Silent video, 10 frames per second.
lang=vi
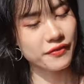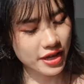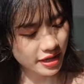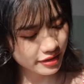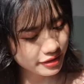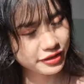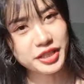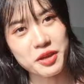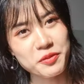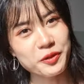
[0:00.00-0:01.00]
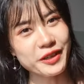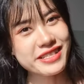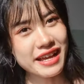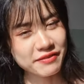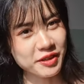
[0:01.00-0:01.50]
về nhược điểm của cái
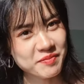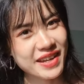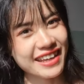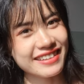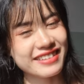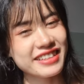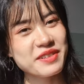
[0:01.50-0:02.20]
sản phẩm này thì như